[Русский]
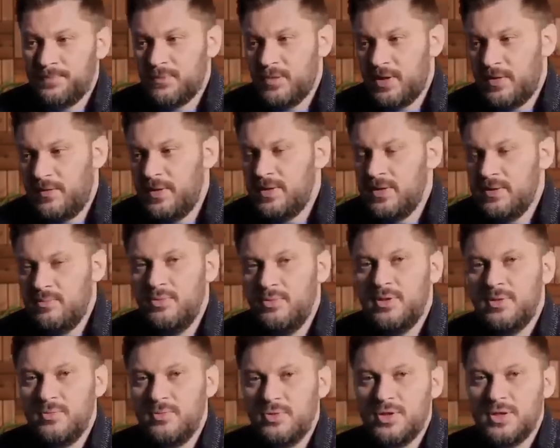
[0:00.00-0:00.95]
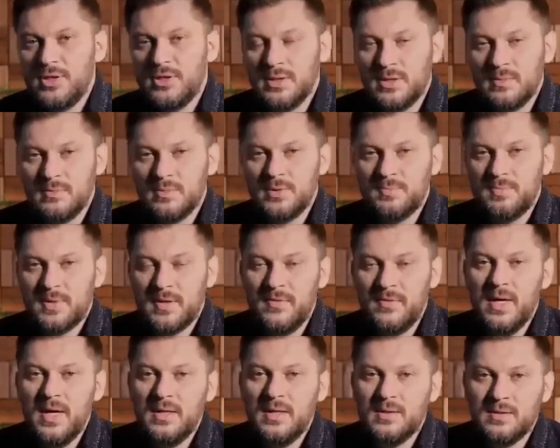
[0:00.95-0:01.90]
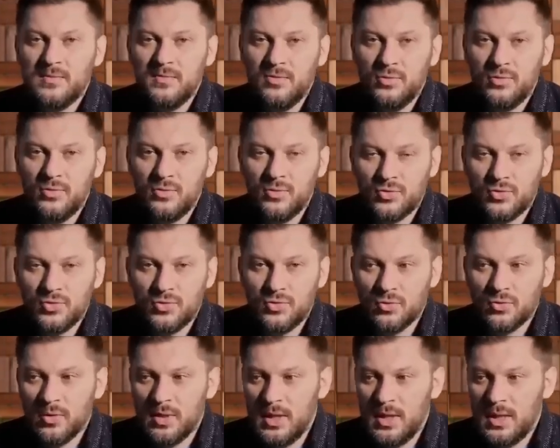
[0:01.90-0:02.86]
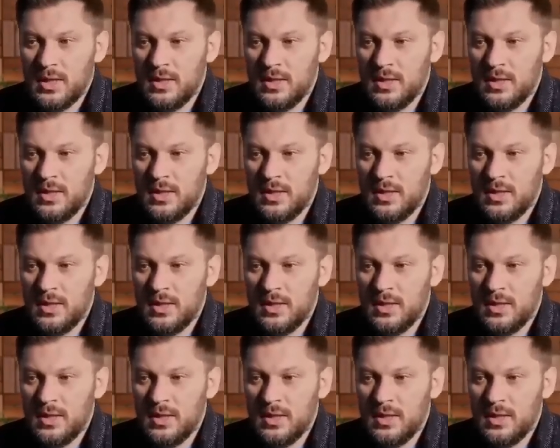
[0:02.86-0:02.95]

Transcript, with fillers: Давайте будем честными, Справляет свою нужду.